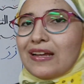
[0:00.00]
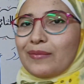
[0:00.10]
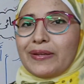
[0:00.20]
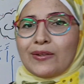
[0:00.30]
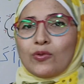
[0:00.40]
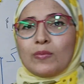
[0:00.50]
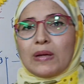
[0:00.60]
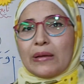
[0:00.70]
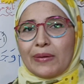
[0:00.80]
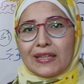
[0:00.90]
العربية نقول
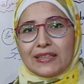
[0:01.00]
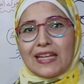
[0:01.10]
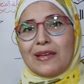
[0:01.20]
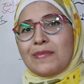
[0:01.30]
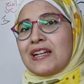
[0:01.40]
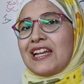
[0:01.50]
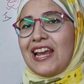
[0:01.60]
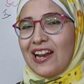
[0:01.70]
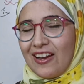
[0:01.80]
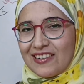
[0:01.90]
مع بعض دايما
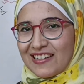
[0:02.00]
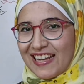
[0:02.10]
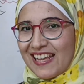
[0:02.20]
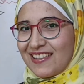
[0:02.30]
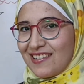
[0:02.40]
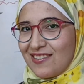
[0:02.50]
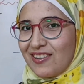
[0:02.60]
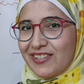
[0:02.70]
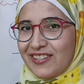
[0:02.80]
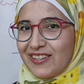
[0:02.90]
الحركات
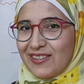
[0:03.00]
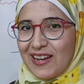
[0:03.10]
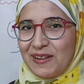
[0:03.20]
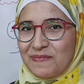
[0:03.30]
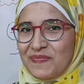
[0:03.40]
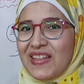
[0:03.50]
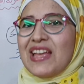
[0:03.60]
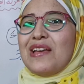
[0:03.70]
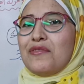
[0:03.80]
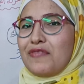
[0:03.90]
القصيرة
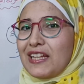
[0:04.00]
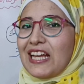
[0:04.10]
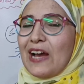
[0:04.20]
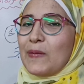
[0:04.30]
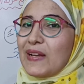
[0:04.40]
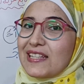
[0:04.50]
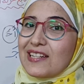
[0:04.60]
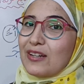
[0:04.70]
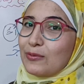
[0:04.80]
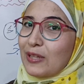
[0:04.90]
فتحة
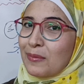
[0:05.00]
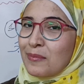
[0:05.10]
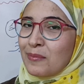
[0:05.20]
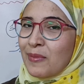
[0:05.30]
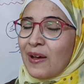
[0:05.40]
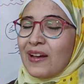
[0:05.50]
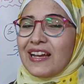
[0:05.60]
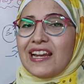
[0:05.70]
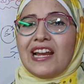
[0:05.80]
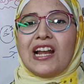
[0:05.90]
وكسرة وضمة
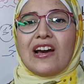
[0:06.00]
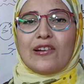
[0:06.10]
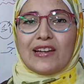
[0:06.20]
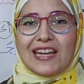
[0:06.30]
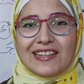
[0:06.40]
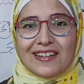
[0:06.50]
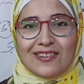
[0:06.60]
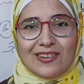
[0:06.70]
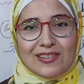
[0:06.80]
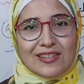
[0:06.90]
إيه الحركات
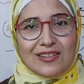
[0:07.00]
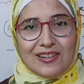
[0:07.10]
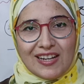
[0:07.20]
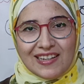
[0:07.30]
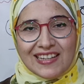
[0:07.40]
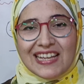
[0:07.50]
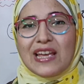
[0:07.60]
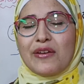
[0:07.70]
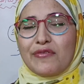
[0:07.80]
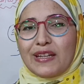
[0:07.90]
القصيرة
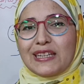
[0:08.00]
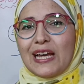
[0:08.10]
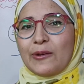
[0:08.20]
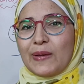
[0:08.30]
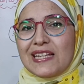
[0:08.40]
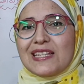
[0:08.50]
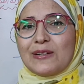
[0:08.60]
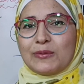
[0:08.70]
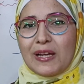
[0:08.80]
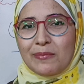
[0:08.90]
فتحة
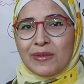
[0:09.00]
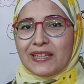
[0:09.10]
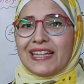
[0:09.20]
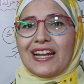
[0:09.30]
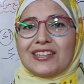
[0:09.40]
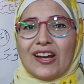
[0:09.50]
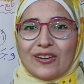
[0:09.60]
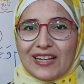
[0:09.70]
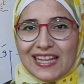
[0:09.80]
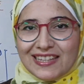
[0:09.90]
وكسرة وضمة ثلاث
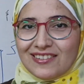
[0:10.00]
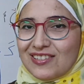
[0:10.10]
حركات